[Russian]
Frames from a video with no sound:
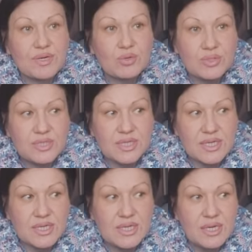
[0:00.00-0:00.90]
в
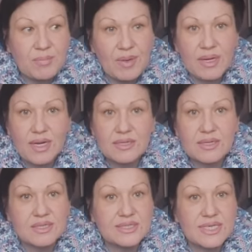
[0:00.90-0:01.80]
Якутии пока
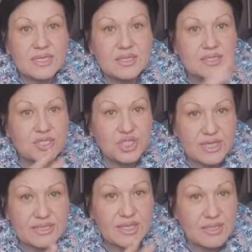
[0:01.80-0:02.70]
до конца
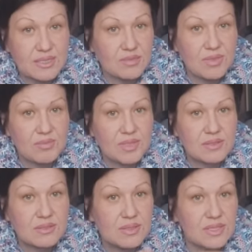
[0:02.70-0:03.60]
сейчас, на данный
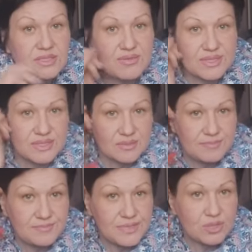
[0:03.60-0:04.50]
момент,
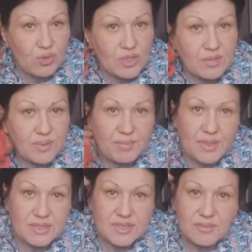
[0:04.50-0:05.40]
неизвестна. Сколько
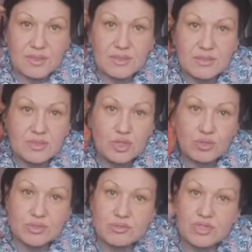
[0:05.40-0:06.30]
пропало собак,
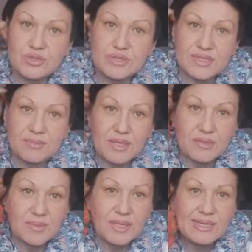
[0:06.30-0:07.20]
что случилось с
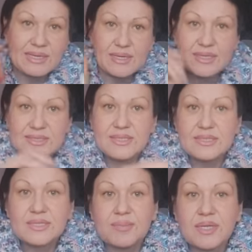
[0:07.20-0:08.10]
собаками и где
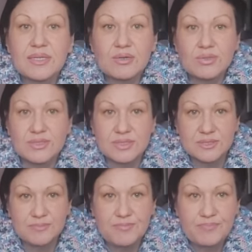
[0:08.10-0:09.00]
эти собаки
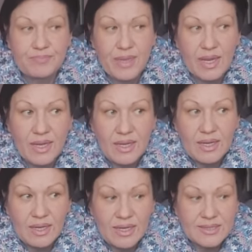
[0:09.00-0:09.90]
находятся.
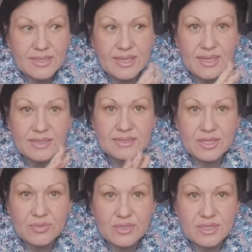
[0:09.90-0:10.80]
Это я
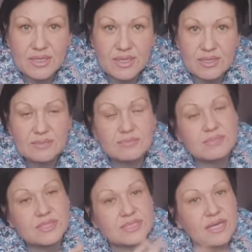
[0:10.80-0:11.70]
знаю досконально,
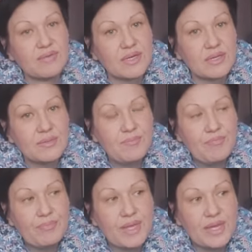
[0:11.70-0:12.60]
достоверно.
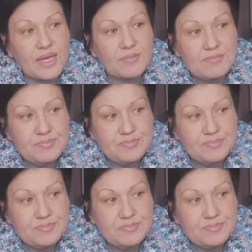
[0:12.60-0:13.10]
И